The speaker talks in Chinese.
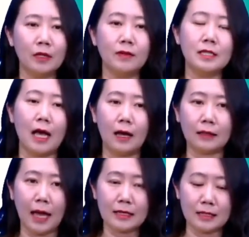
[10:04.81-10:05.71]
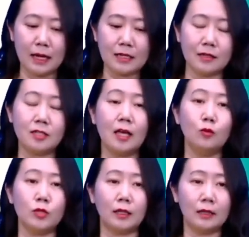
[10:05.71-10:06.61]
因为你想啊，它现在这个正在
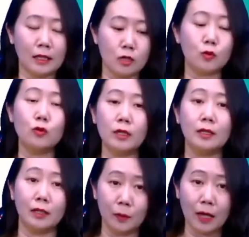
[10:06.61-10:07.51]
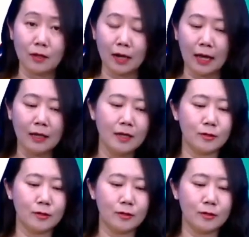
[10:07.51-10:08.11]
路上呢，那它是不是确定肯定会到这儿啊？